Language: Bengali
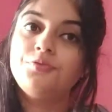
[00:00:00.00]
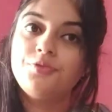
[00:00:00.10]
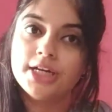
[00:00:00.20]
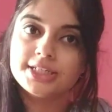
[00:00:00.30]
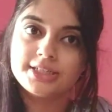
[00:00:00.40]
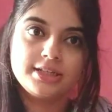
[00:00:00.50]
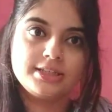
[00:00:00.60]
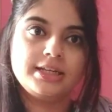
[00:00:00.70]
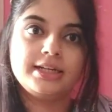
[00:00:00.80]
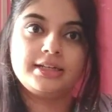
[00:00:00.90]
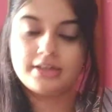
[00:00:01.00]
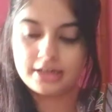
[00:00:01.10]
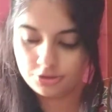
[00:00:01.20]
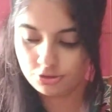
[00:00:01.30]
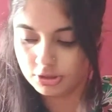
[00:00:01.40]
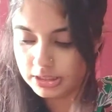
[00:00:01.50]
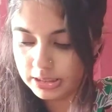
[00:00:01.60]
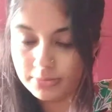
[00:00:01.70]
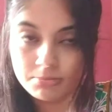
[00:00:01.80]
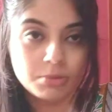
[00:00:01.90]
ফ্রেশনেসের একটা কাজ করে
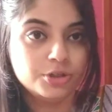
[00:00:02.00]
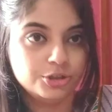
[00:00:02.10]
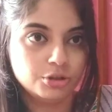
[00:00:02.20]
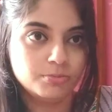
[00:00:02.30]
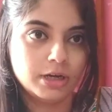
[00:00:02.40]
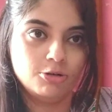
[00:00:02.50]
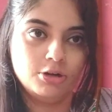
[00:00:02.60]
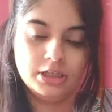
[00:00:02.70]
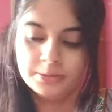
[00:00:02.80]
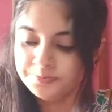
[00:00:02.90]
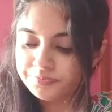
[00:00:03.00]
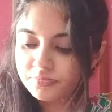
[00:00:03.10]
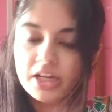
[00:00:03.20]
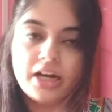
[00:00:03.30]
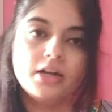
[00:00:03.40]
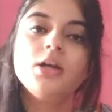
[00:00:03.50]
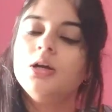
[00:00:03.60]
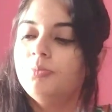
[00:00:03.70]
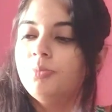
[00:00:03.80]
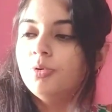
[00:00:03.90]
যেটা আমার ভীষণ ভালো লাগে আর
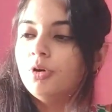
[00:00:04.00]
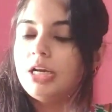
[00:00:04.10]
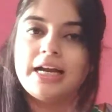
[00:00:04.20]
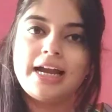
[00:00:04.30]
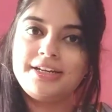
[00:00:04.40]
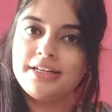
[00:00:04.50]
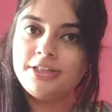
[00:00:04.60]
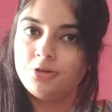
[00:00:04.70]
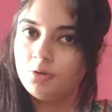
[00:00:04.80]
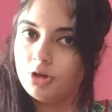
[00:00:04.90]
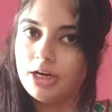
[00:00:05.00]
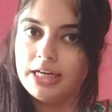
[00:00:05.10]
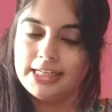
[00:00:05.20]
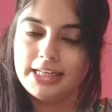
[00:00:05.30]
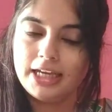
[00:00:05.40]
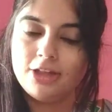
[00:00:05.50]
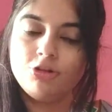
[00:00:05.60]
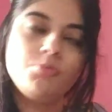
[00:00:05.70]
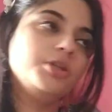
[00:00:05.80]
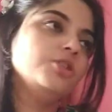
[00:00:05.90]
পোর টাইটনিং টোনার এটা
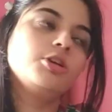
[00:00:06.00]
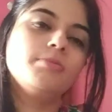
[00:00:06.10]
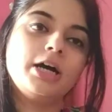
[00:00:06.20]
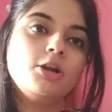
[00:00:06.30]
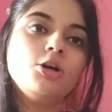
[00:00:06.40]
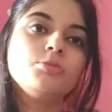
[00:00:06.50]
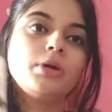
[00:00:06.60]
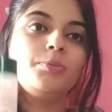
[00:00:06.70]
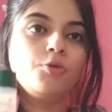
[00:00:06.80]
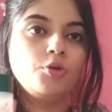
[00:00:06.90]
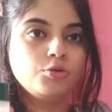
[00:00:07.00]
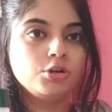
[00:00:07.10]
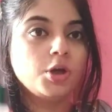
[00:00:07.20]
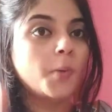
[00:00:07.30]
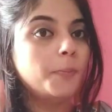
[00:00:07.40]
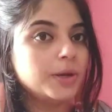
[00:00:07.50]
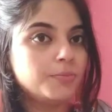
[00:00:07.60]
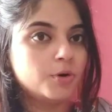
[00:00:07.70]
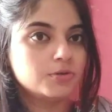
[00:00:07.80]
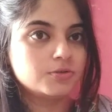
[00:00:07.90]
কিন্তু ভীষণ ভালো তোমার পোরগুলোকে ওপেন
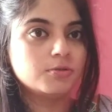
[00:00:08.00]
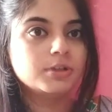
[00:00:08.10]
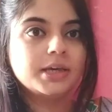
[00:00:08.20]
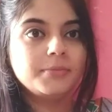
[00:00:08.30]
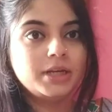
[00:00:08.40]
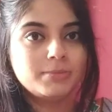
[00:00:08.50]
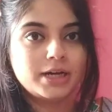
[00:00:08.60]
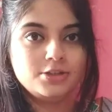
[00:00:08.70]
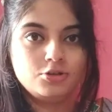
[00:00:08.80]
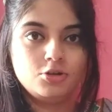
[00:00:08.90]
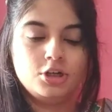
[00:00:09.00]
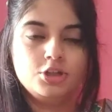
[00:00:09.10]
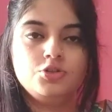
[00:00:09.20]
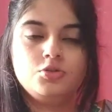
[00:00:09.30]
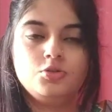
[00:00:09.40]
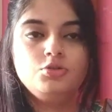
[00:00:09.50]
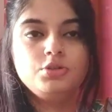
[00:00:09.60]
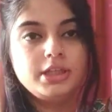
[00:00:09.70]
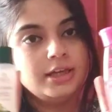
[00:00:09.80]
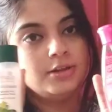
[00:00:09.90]
পোর্সগুলোকে মিনিমাইজ করার জন্য তো
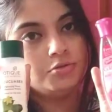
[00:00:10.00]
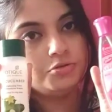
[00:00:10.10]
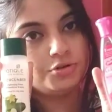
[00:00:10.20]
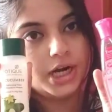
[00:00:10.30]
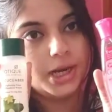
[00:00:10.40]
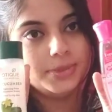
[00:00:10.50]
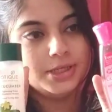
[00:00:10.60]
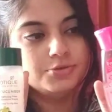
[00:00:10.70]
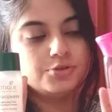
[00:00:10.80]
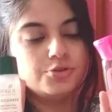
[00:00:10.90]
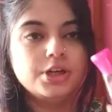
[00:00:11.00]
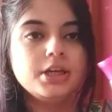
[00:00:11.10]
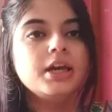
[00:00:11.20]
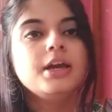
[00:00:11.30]
এই দুটো টোনার আমি ইউজ করি